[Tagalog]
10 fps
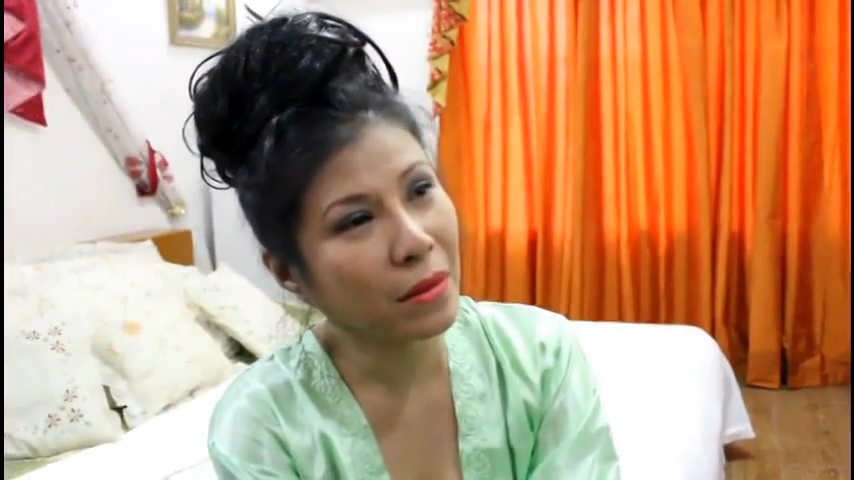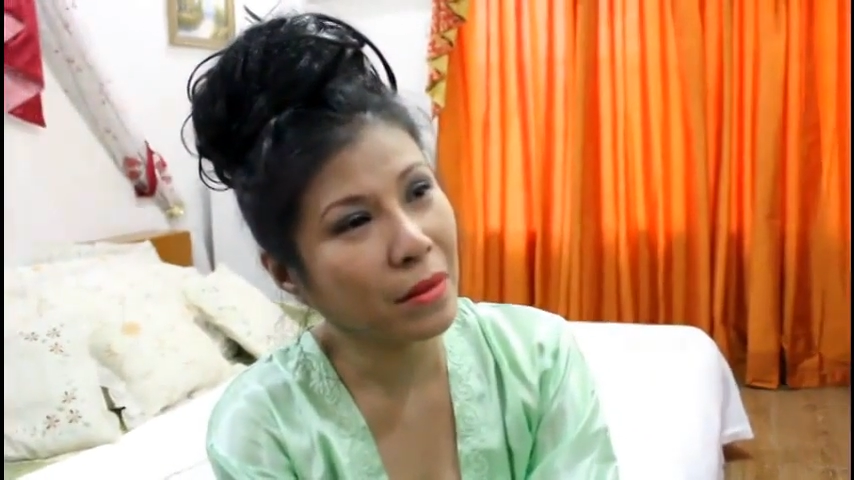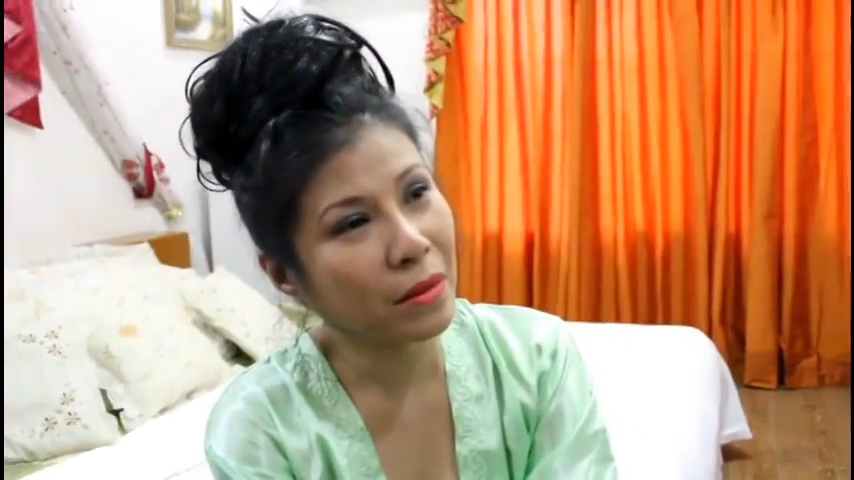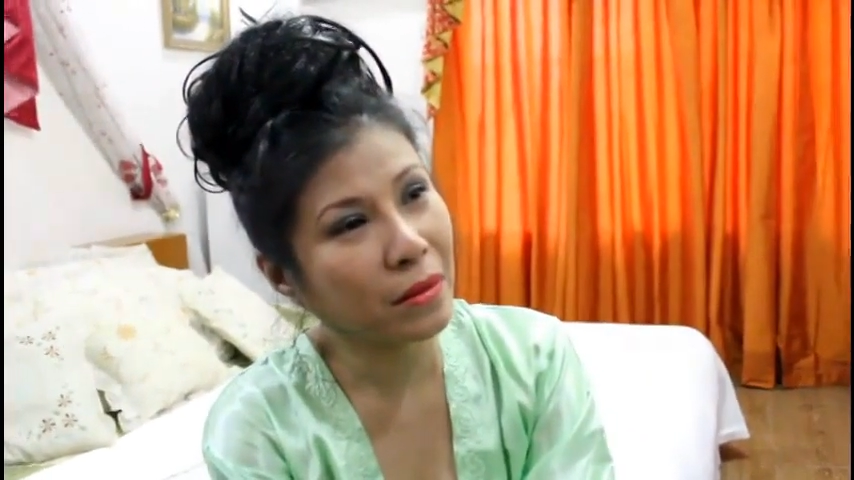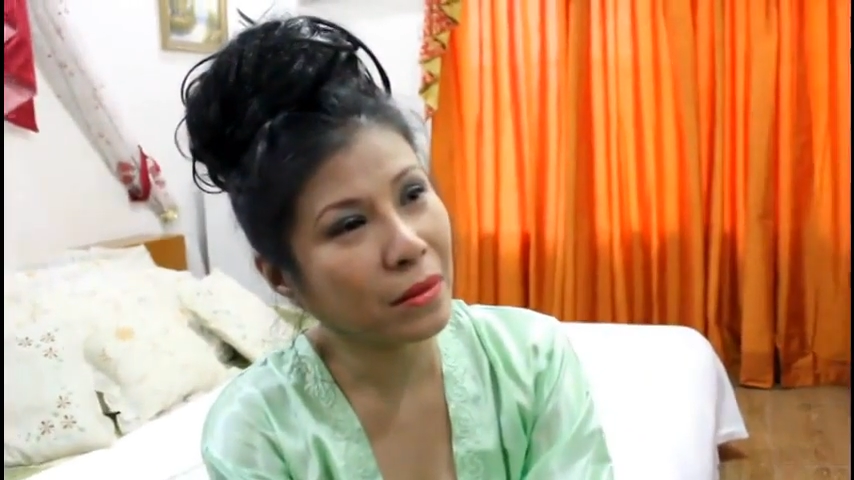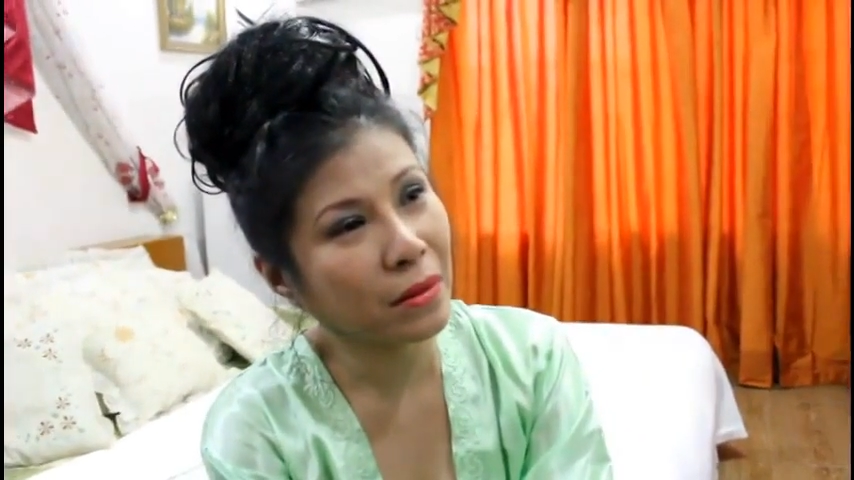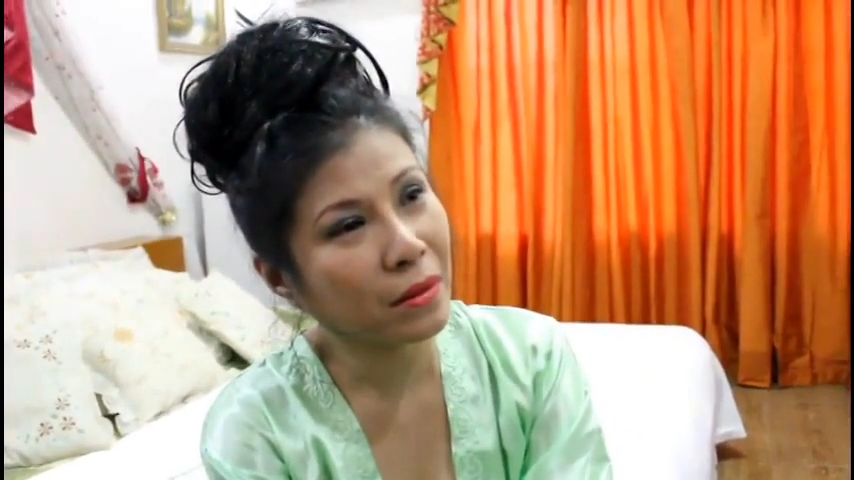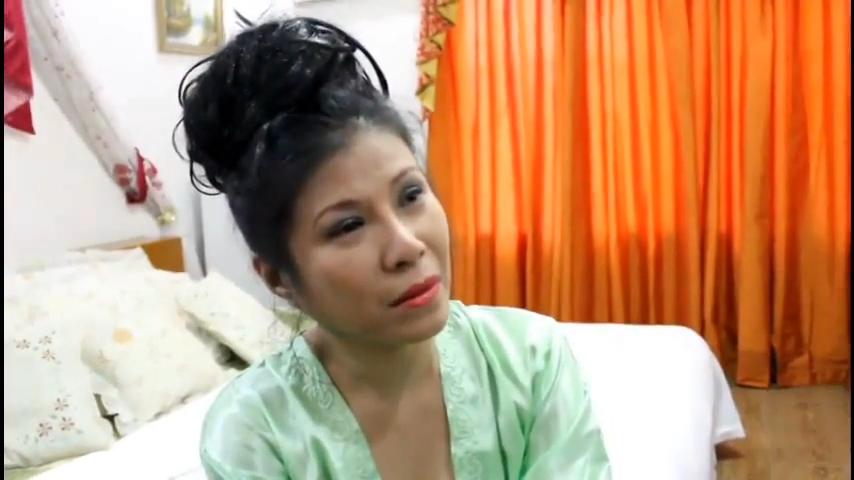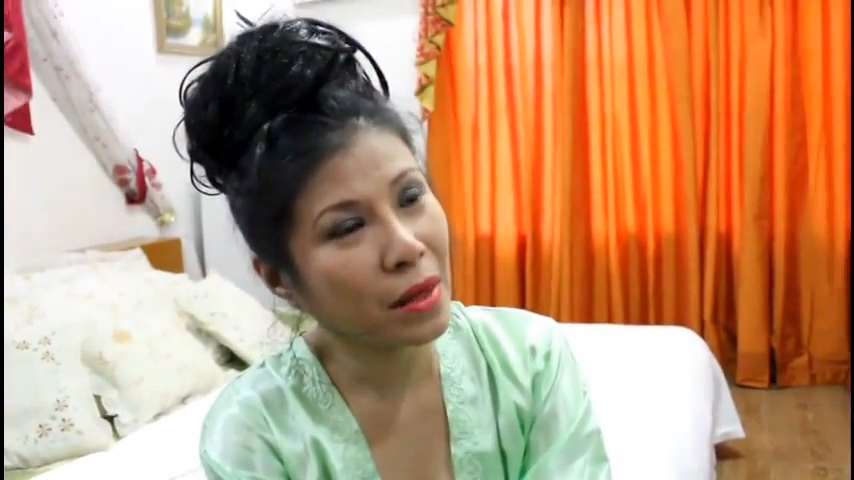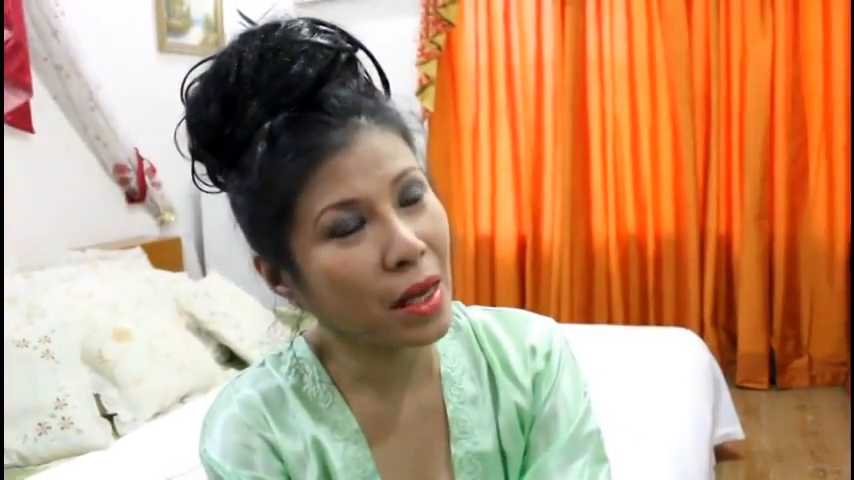
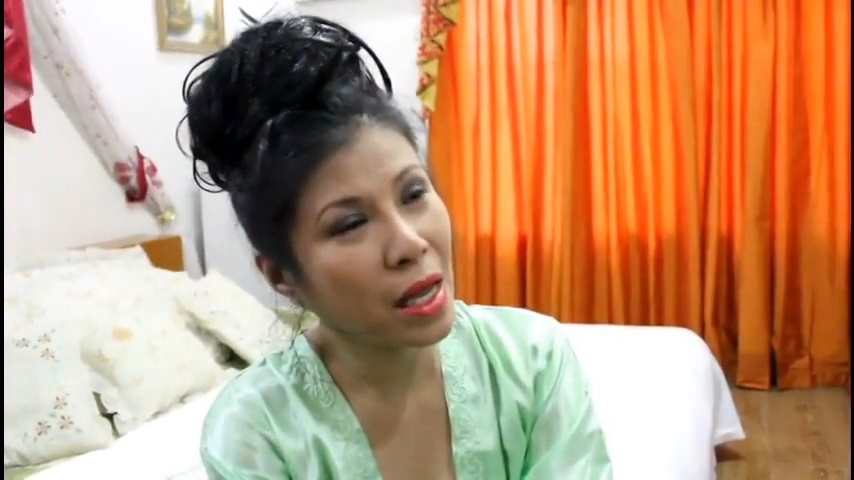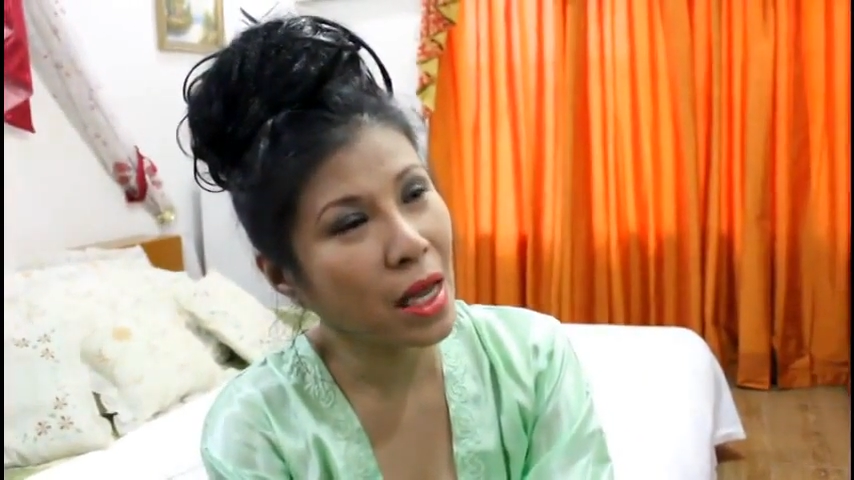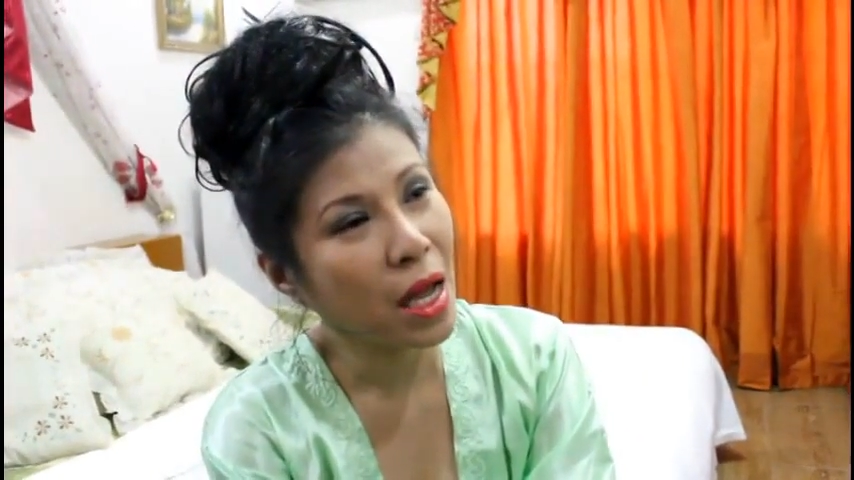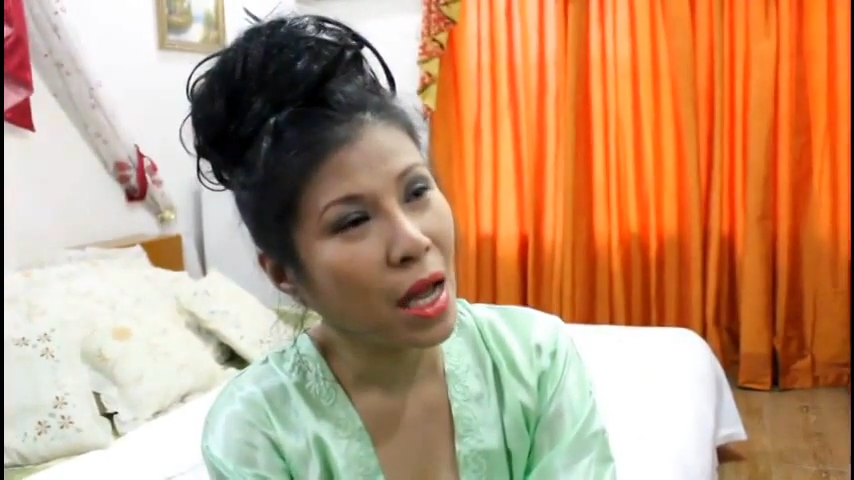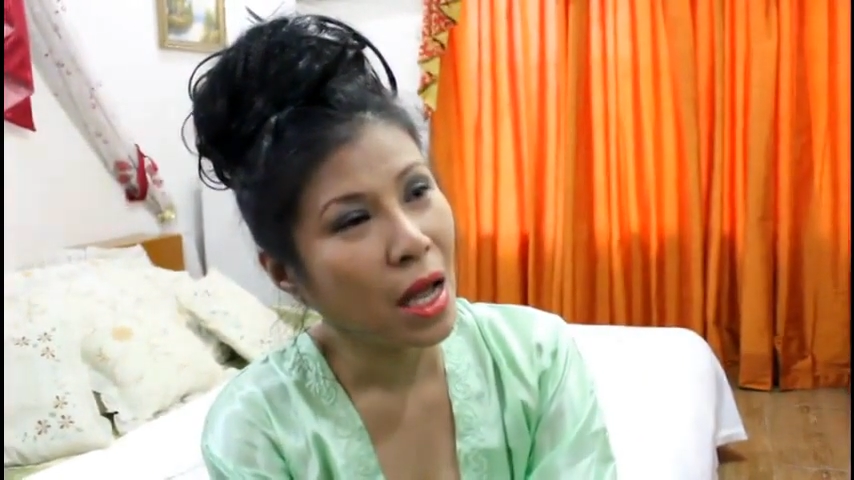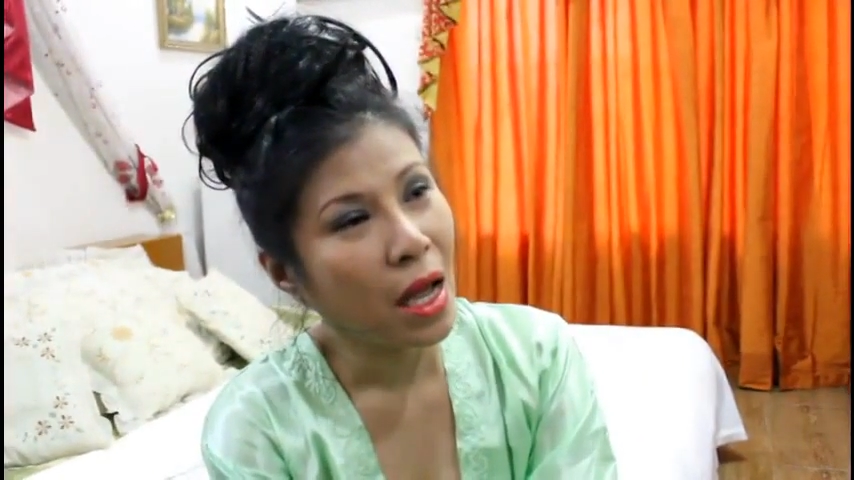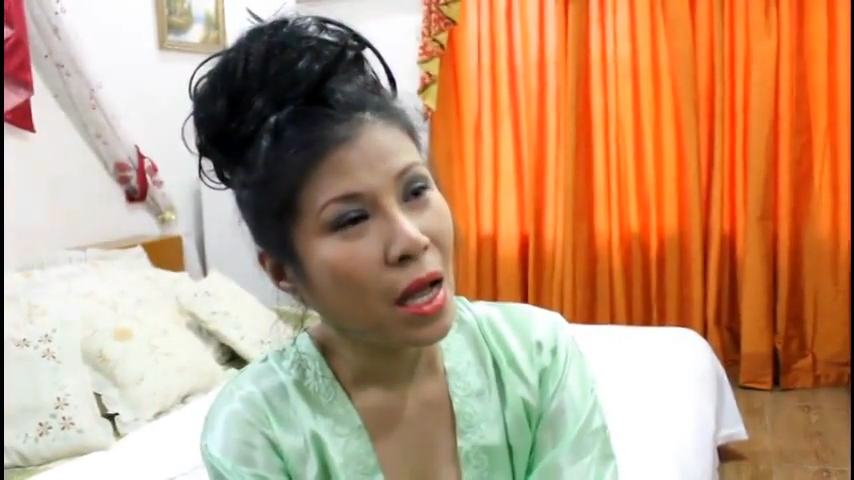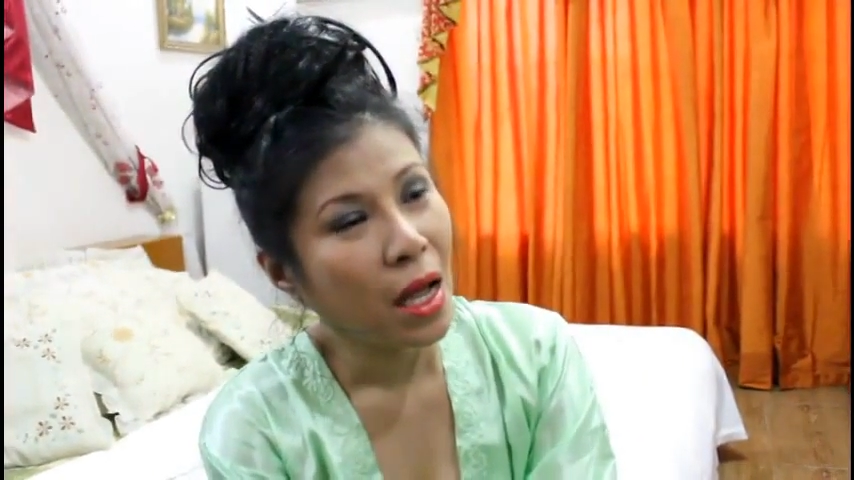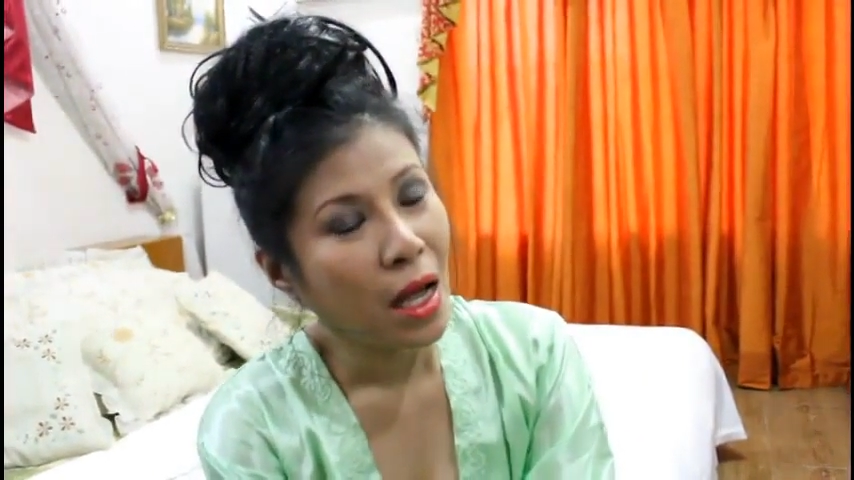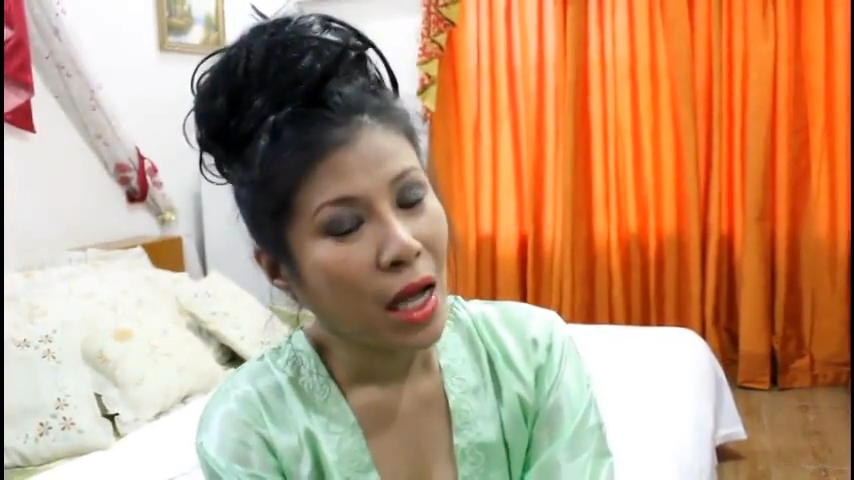50%. Pero
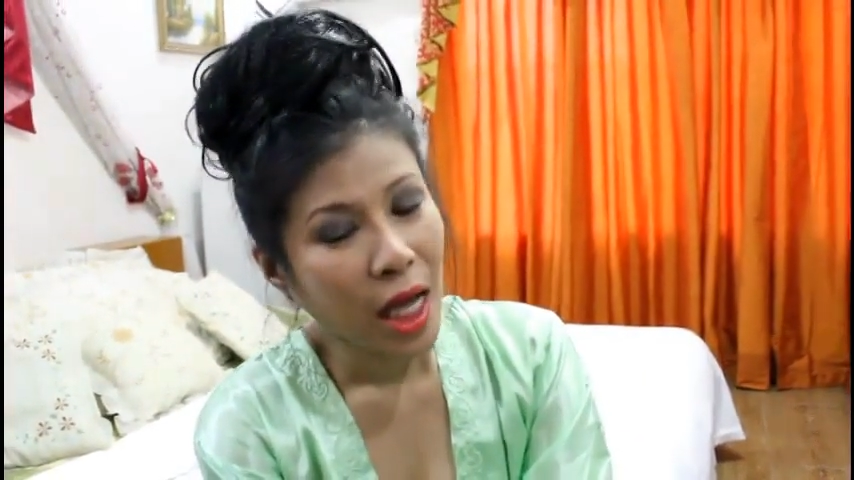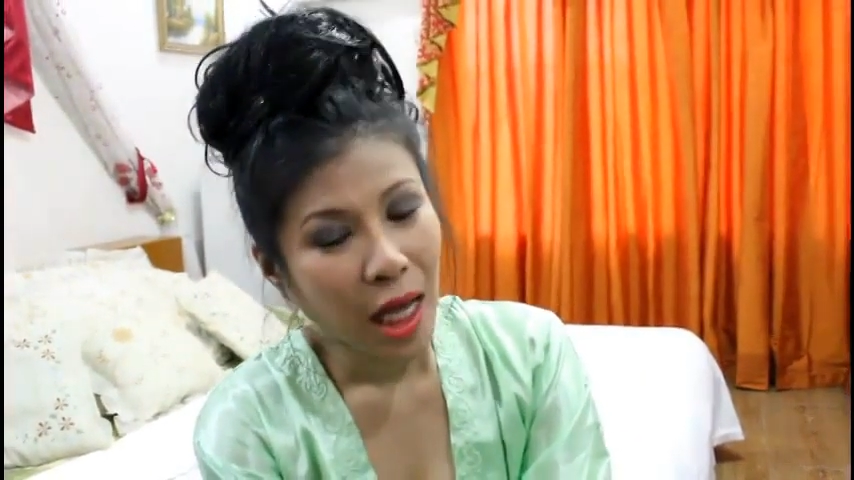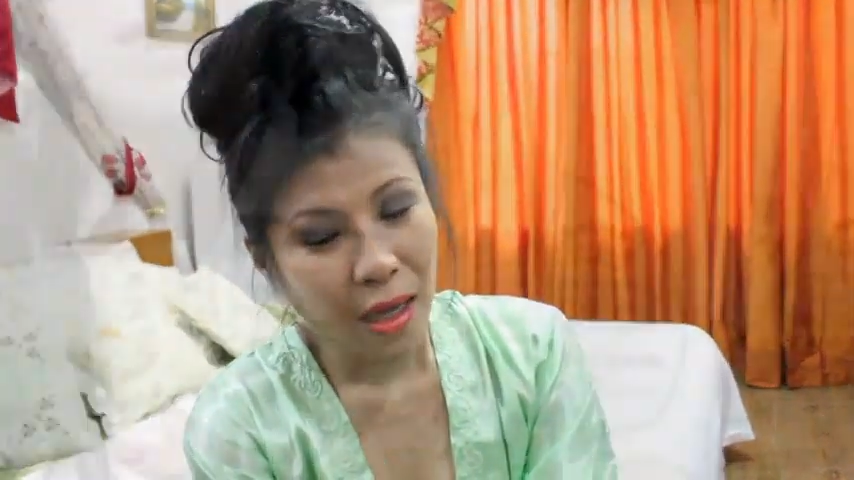hindi yun mga